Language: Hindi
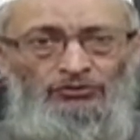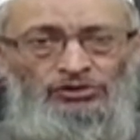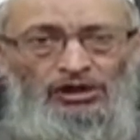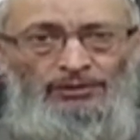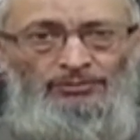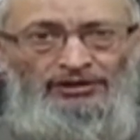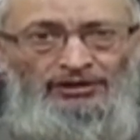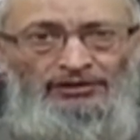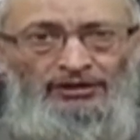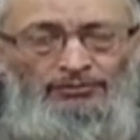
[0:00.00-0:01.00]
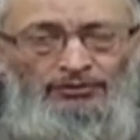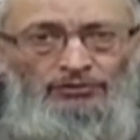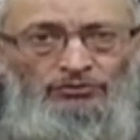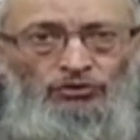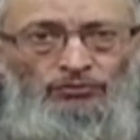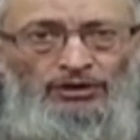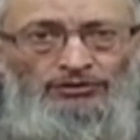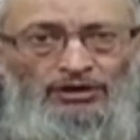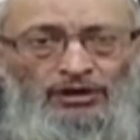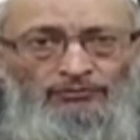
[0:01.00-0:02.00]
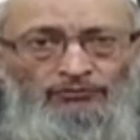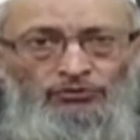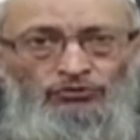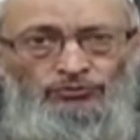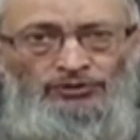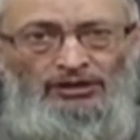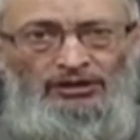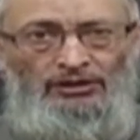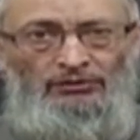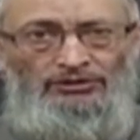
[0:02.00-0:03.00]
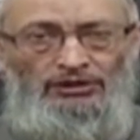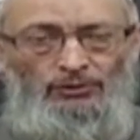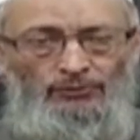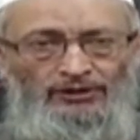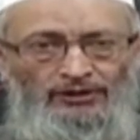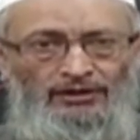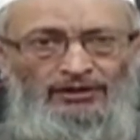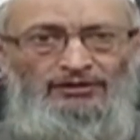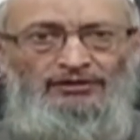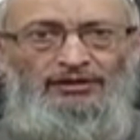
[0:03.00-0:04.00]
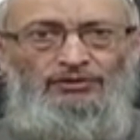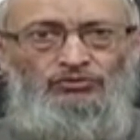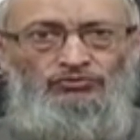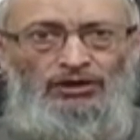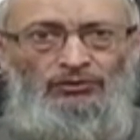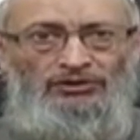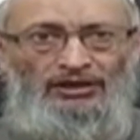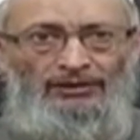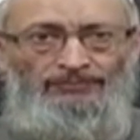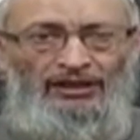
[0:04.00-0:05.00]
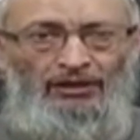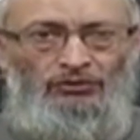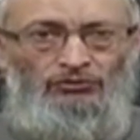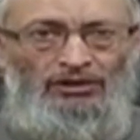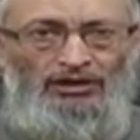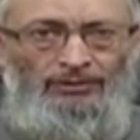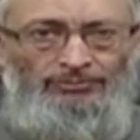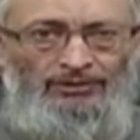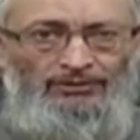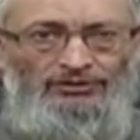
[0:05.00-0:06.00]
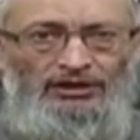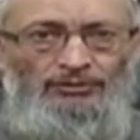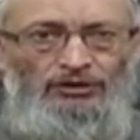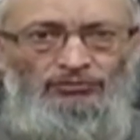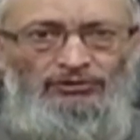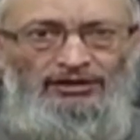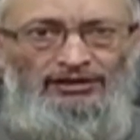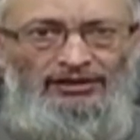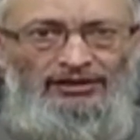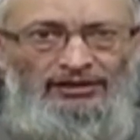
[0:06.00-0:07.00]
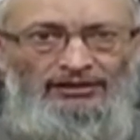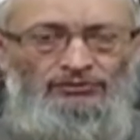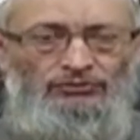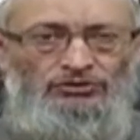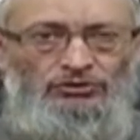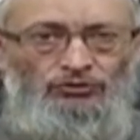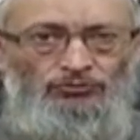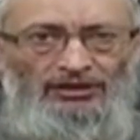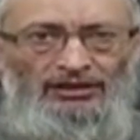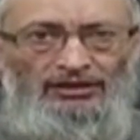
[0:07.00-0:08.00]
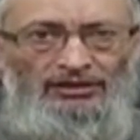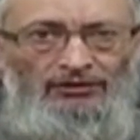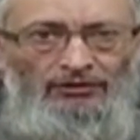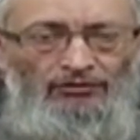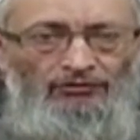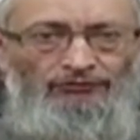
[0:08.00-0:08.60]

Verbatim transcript: तो छह महीने तक सुबह शाम वजू भी करना और तयम भी करना यह ज़रा दुशवार होता है तो अगर अपना मसला मालूम कर दिया जाए कि उसकी जिम्मेदारी